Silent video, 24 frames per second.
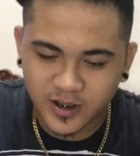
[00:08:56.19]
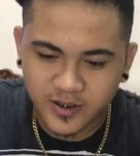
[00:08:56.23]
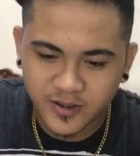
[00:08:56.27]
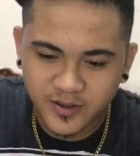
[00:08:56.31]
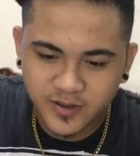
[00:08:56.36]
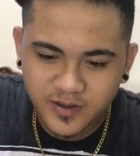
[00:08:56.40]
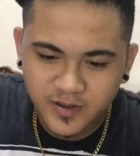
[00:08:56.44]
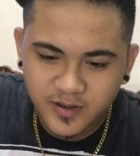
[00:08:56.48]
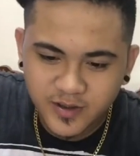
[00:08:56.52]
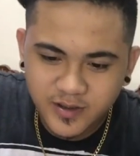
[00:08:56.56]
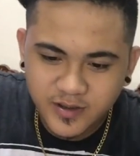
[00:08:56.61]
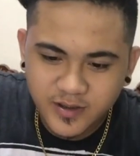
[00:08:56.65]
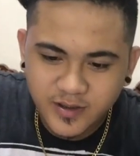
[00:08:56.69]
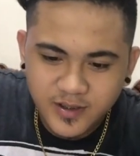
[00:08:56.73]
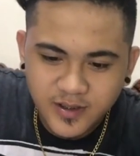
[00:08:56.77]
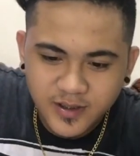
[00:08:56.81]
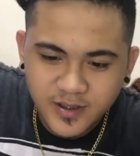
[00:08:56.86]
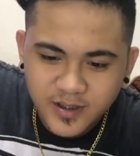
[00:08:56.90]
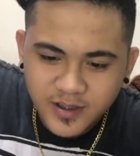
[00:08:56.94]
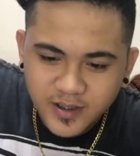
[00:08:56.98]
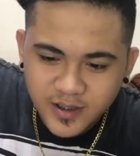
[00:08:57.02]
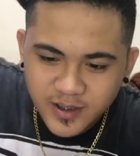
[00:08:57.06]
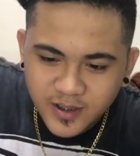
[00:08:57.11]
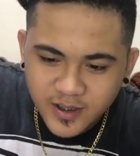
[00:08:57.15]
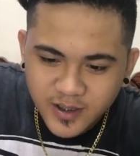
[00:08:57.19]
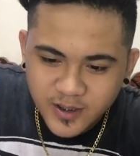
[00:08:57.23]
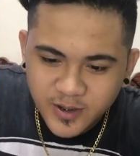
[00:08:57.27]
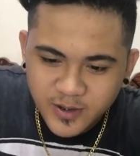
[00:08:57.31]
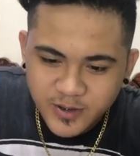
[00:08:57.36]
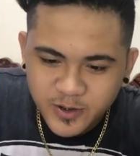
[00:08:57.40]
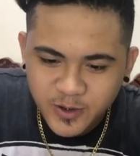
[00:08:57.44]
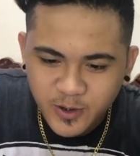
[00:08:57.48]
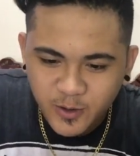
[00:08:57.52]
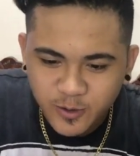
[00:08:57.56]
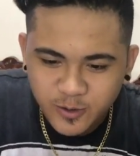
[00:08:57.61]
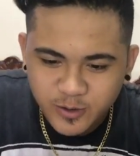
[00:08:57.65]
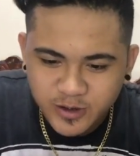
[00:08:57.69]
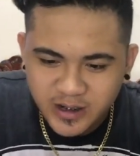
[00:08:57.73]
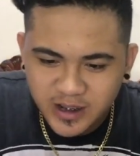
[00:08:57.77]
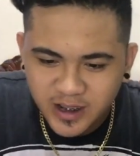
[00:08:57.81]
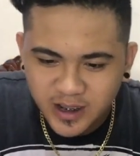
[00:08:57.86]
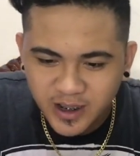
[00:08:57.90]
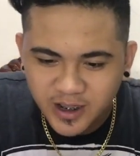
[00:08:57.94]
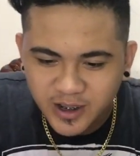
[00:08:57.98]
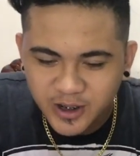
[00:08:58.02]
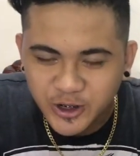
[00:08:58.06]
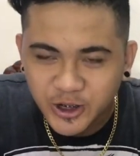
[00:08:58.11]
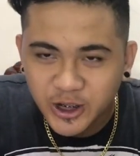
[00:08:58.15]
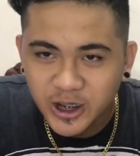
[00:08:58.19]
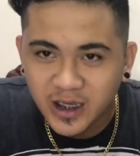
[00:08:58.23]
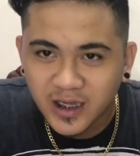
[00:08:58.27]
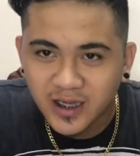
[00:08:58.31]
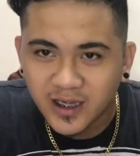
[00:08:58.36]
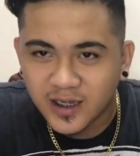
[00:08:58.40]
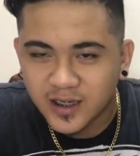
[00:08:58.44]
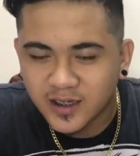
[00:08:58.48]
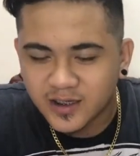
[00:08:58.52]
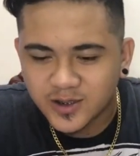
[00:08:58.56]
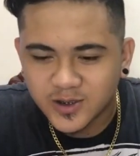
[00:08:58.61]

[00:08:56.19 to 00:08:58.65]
doon So, si G.